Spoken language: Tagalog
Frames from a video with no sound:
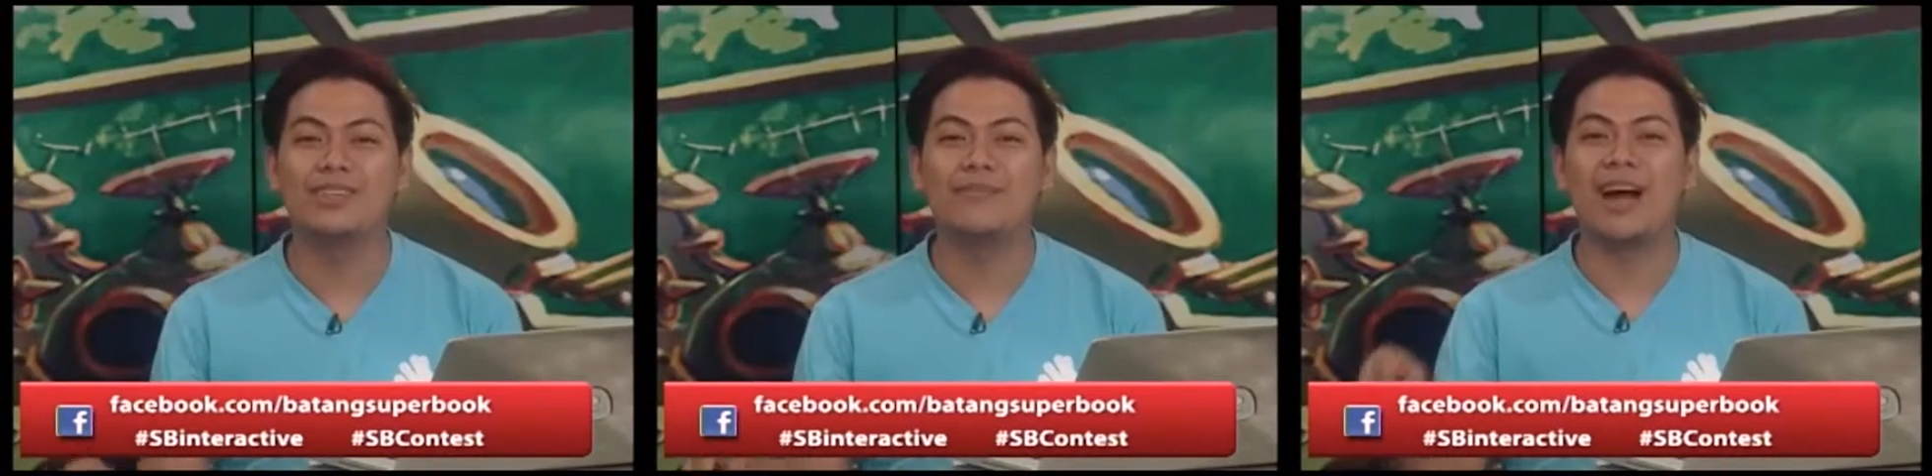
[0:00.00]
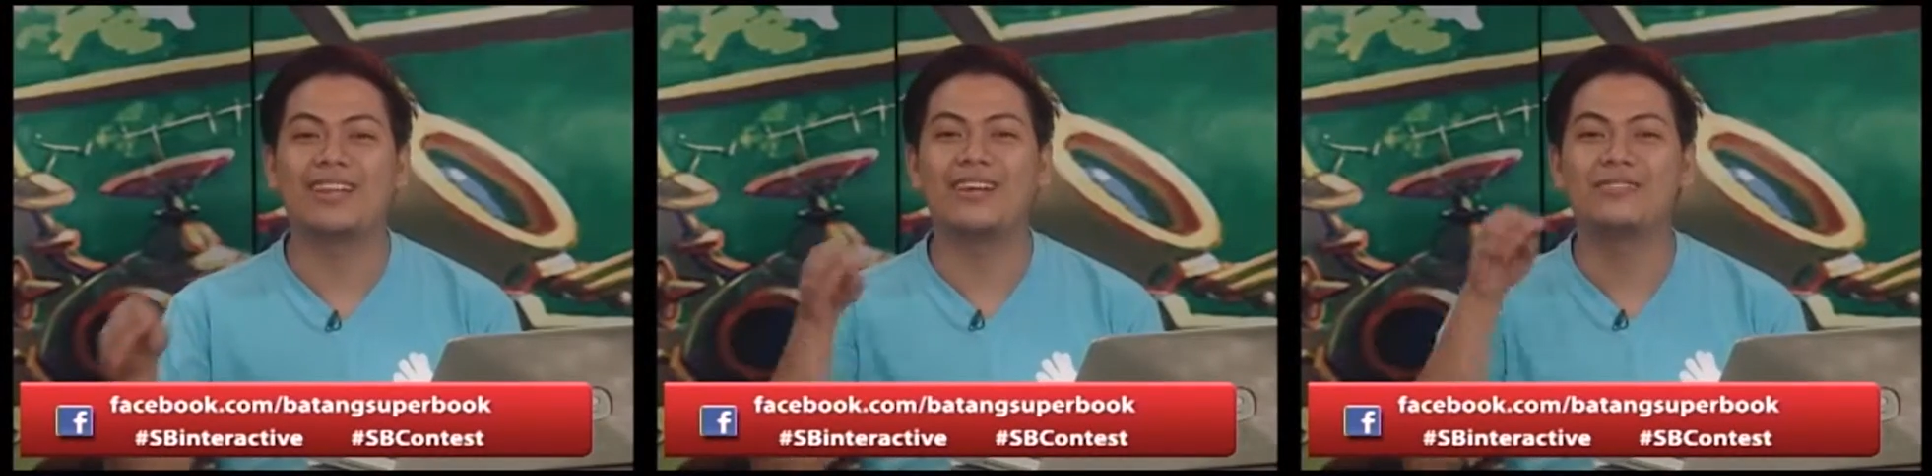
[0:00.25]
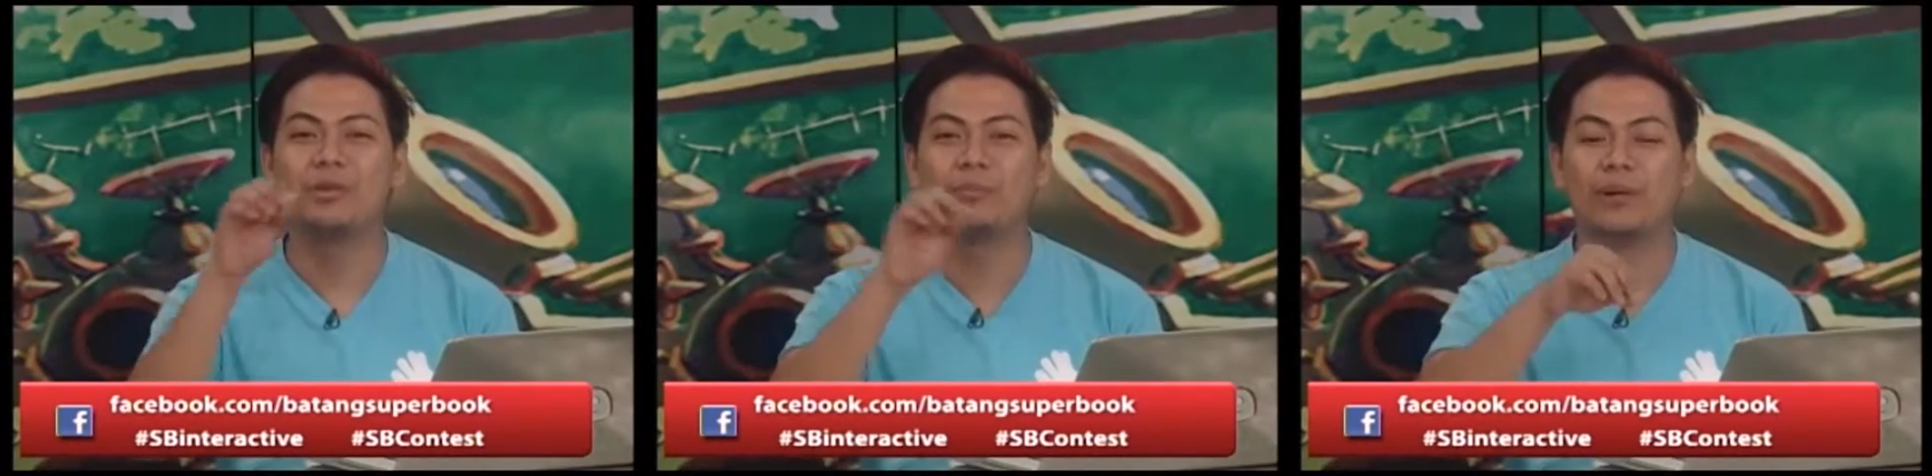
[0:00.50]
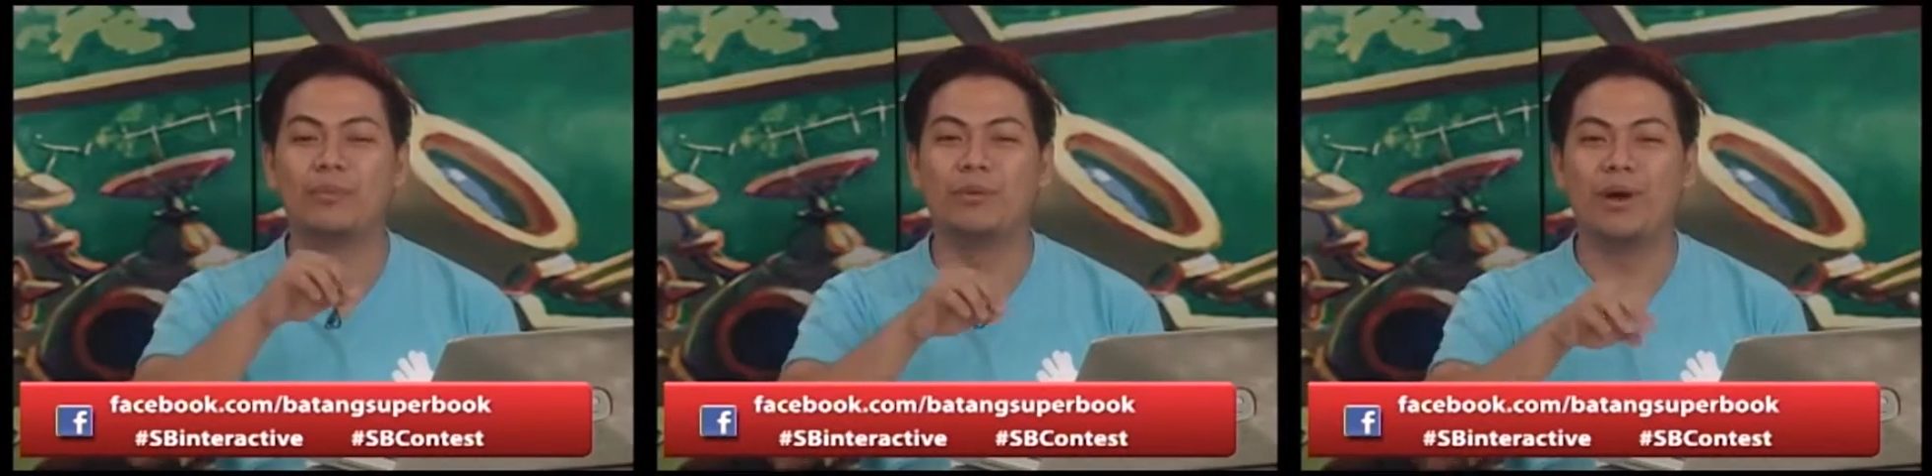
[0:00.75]
sa Batang
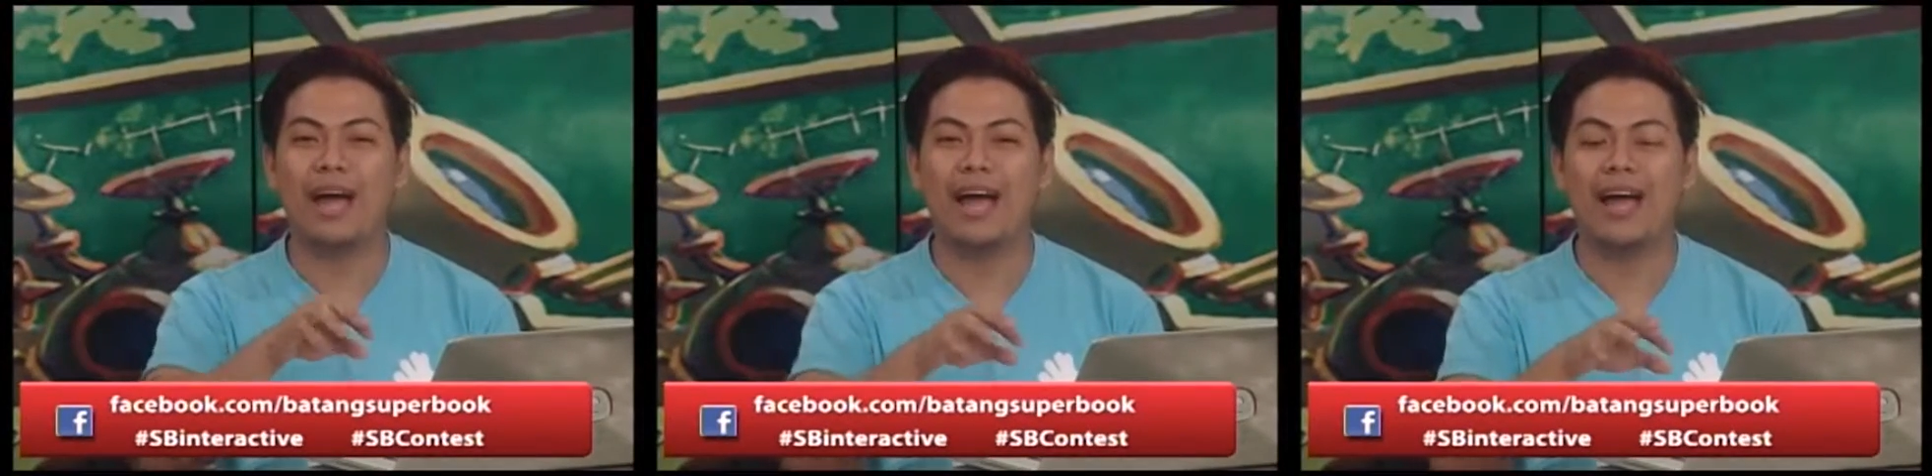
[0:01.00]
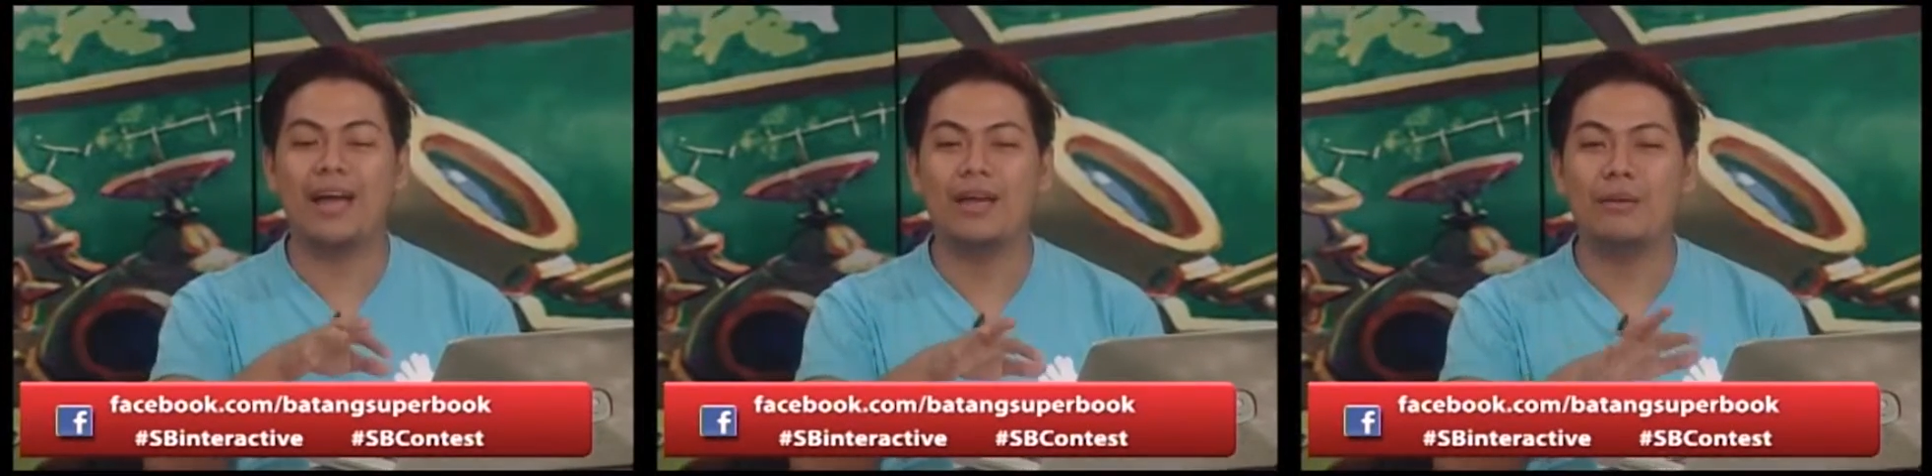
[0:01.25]
Superbook ha.